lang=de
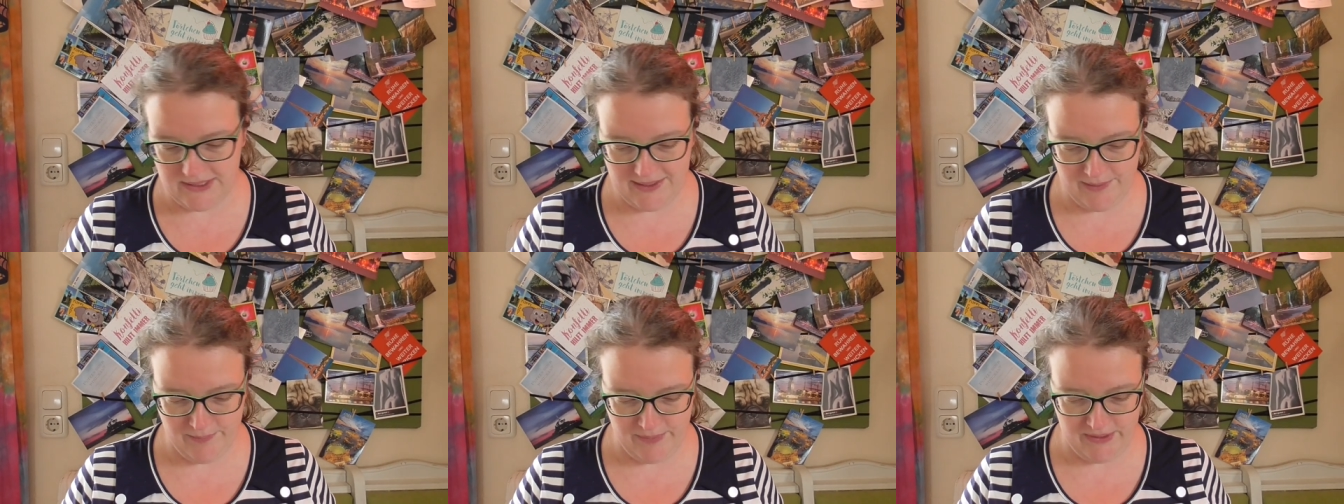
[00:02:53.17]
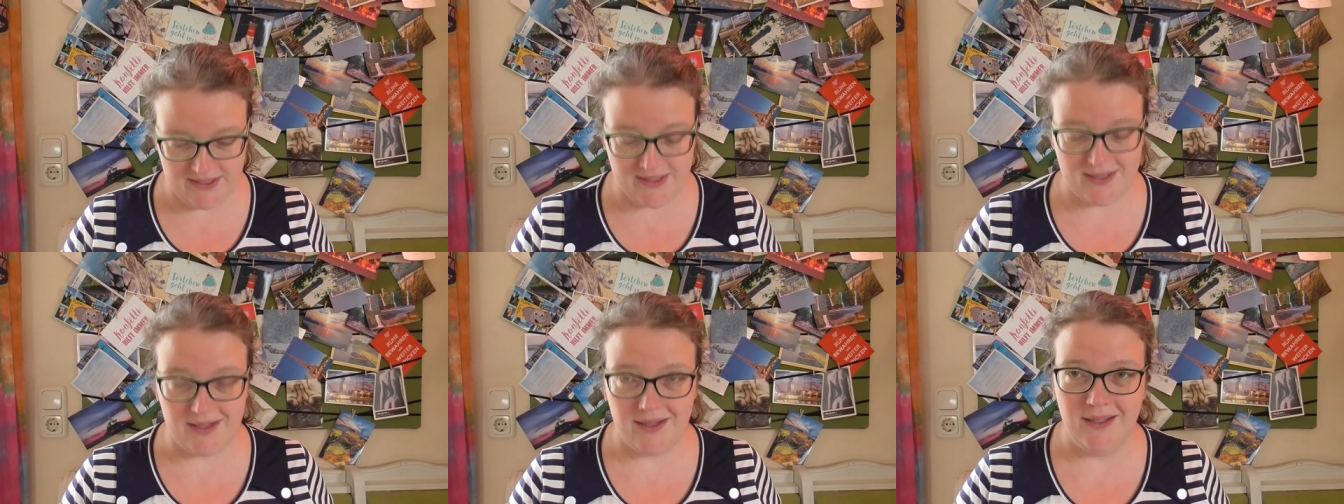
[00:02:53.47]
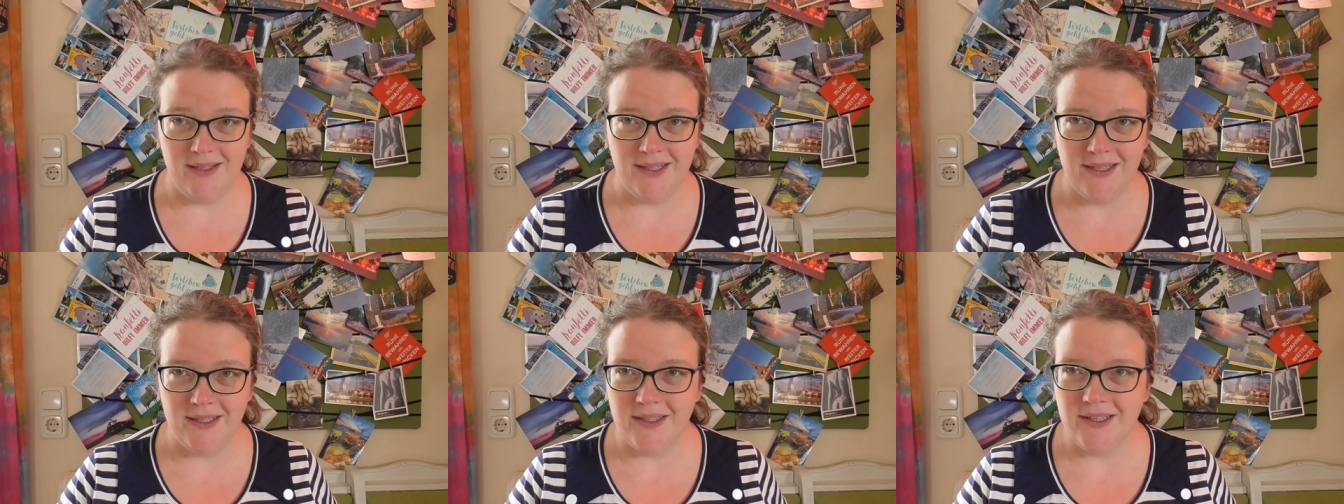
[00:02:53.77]
Slippers
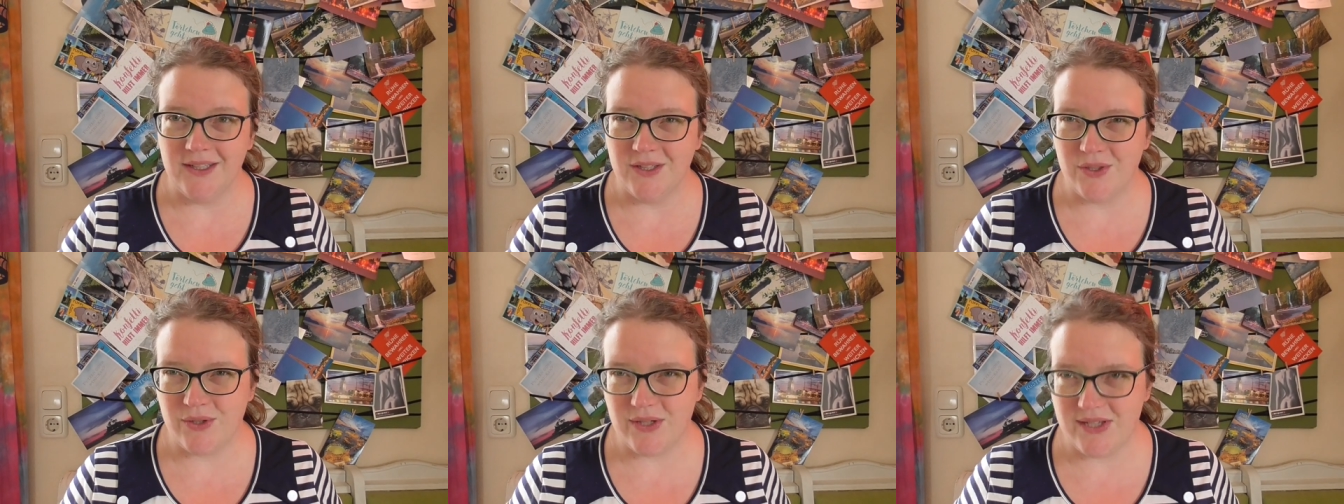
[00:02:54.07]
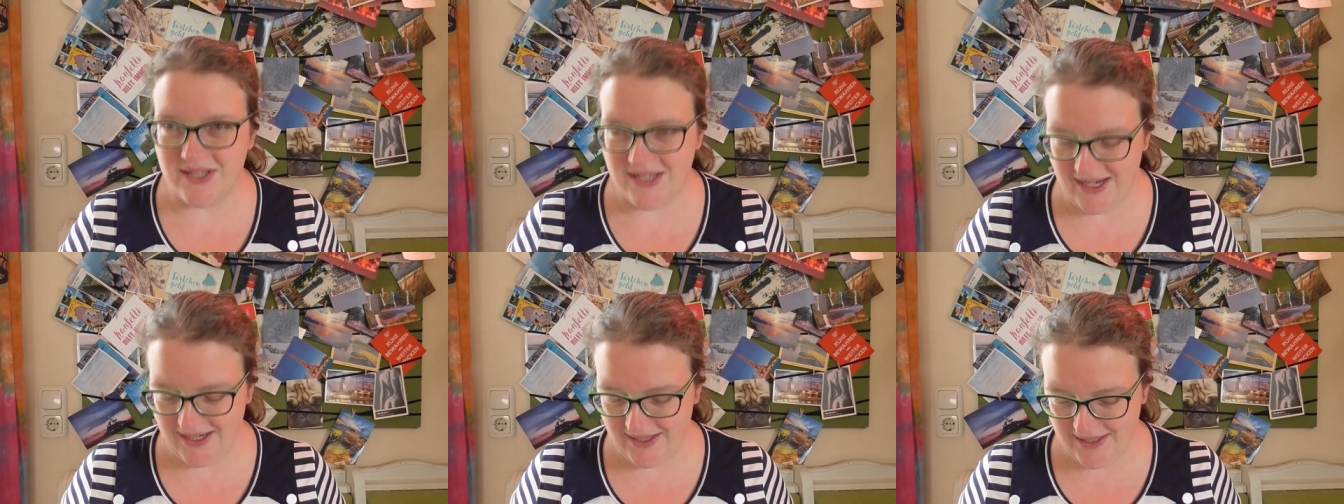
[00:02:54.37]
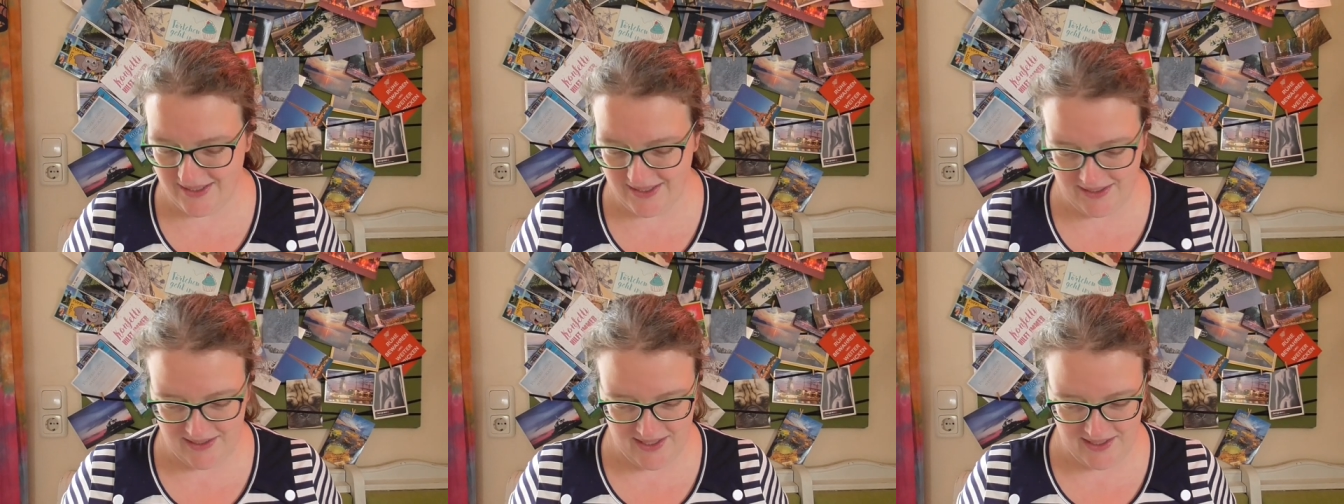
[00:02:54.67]
zur
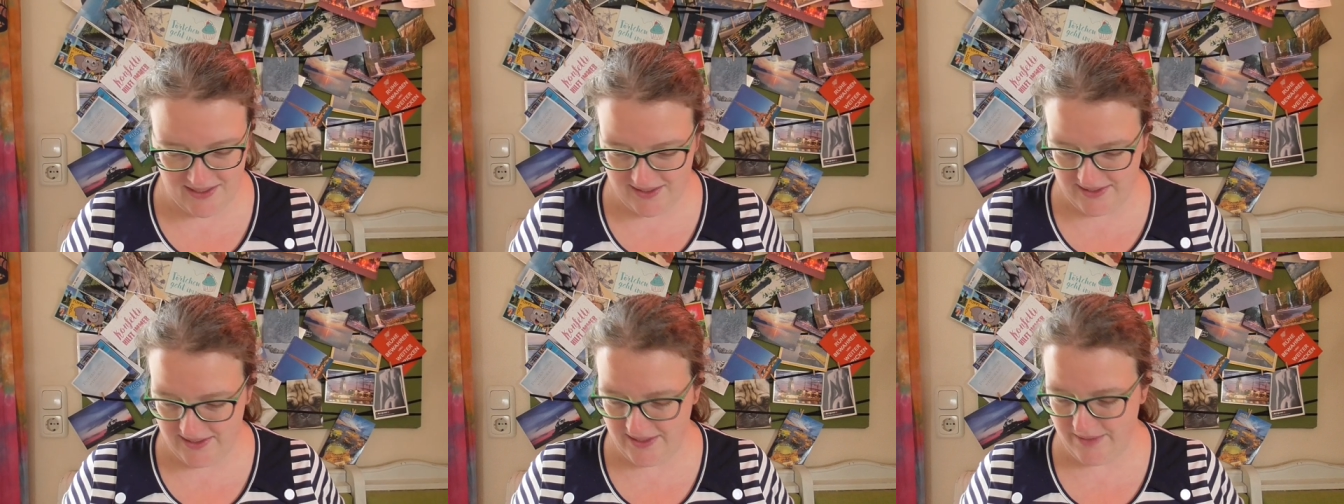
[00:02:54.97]
Seite gelegt.